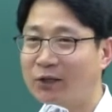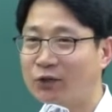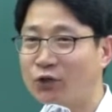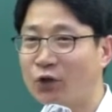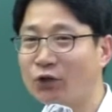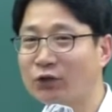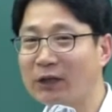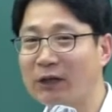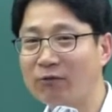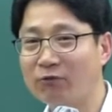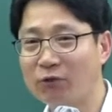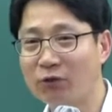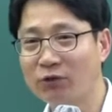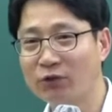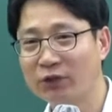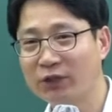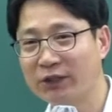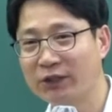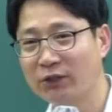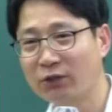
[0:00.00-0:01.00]
저당권
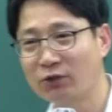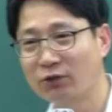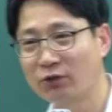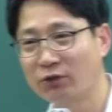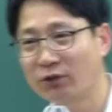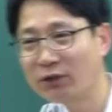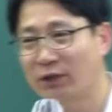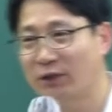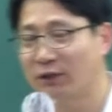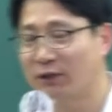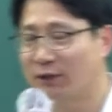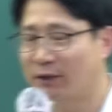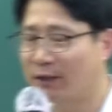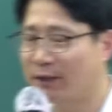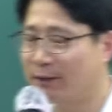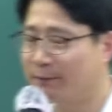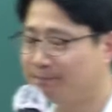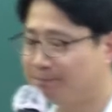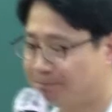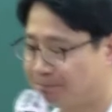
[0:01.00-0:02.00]
등이 설정됐을
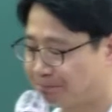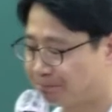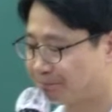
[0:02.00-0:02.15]
때